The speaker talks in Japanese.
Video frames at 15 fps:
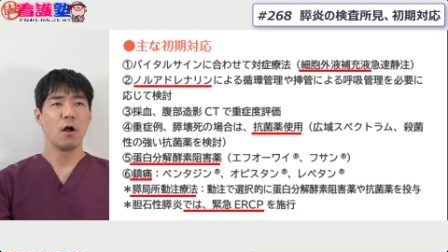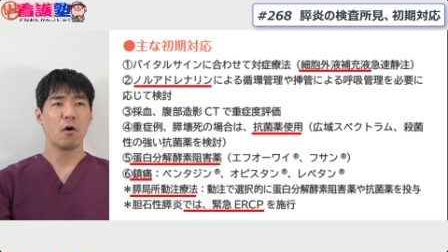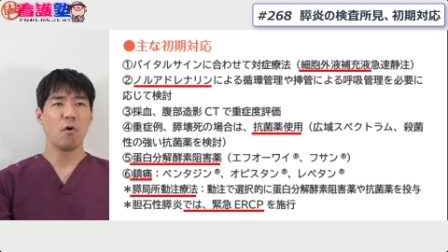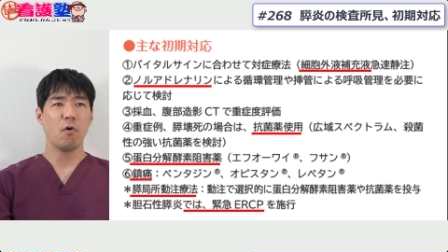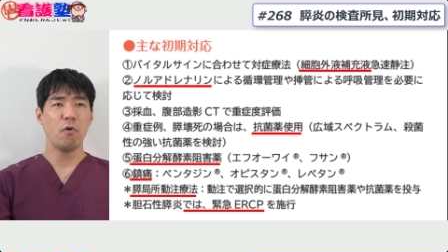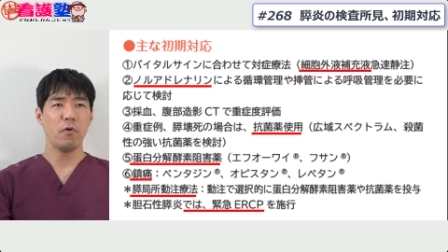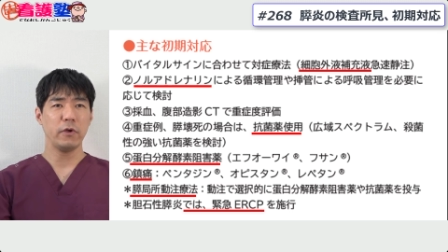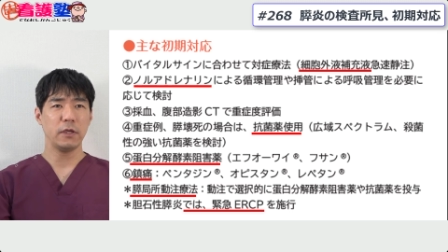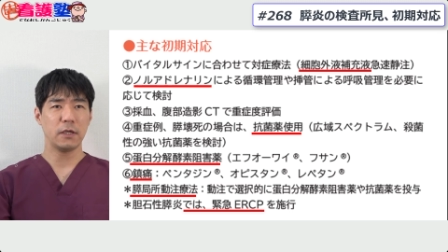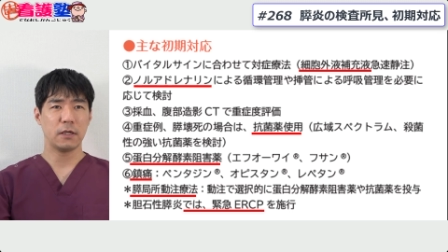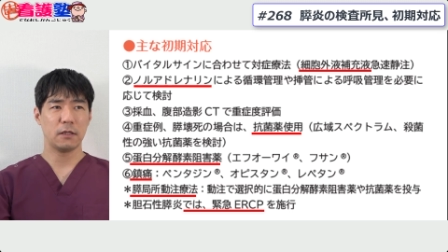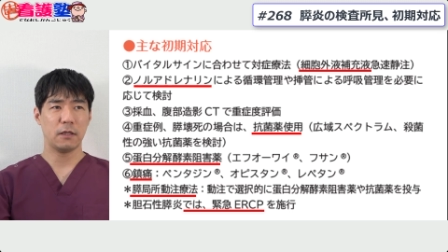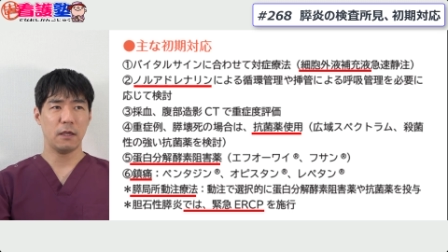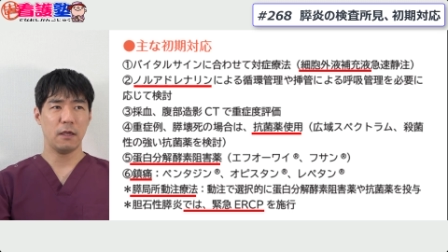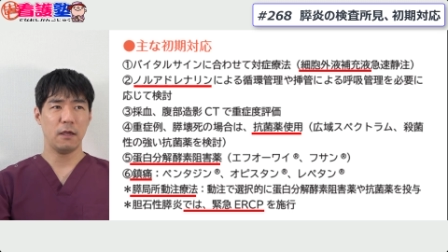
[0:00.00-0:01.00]
広域
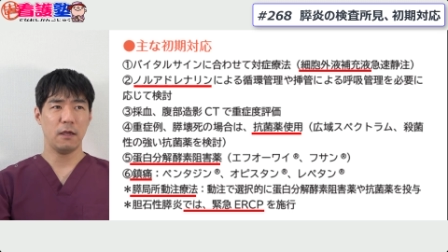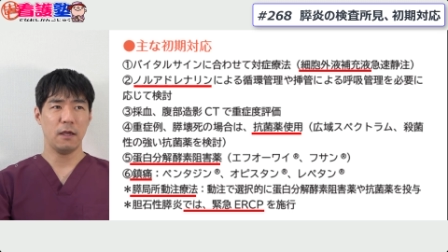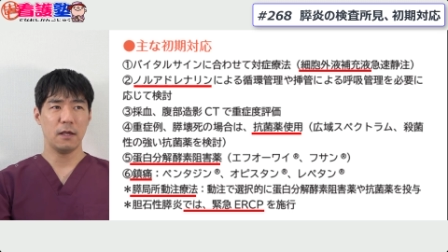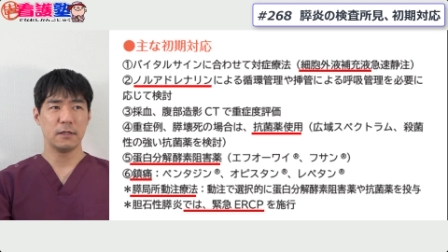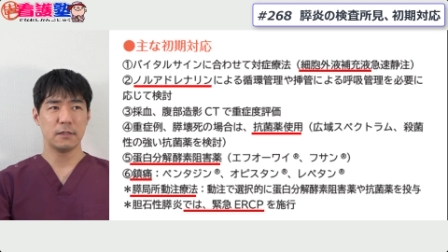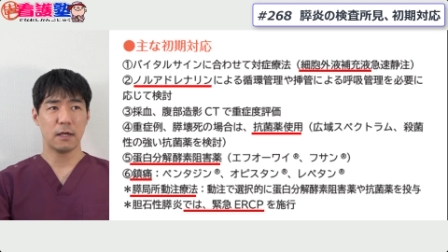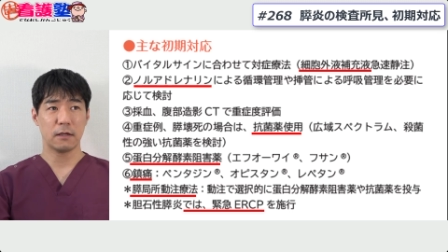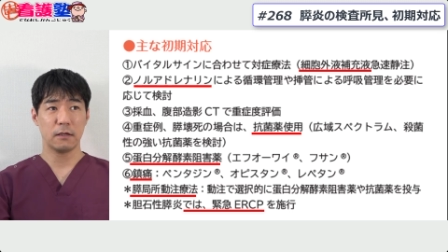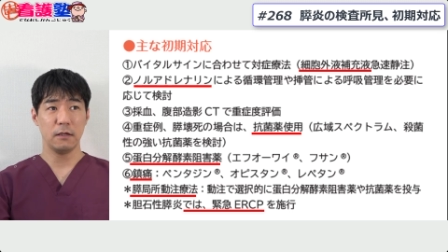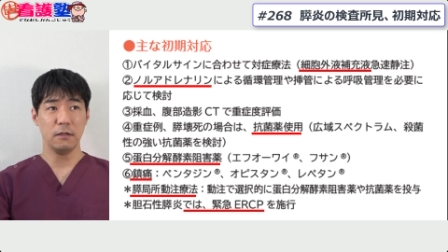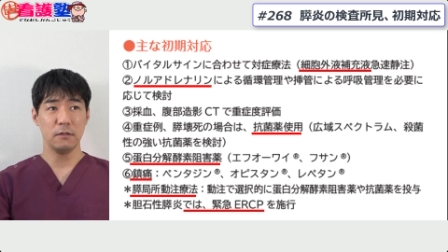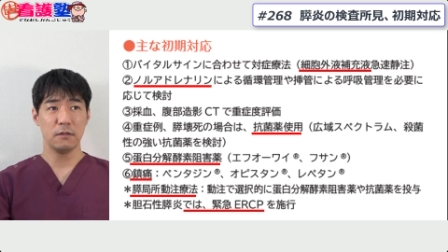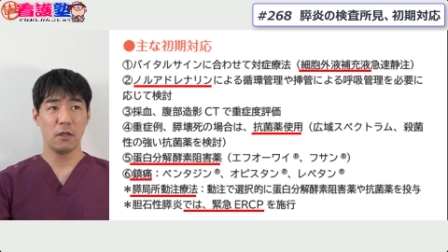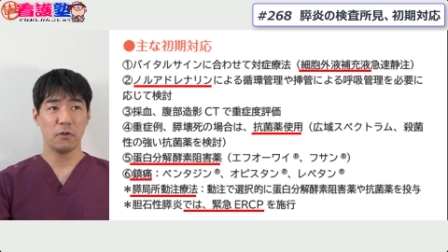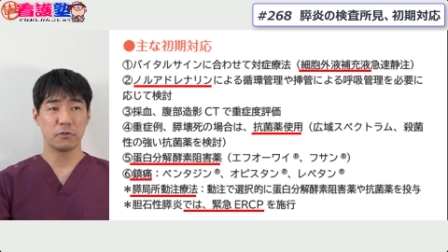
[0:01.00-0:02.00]
で殺菌性の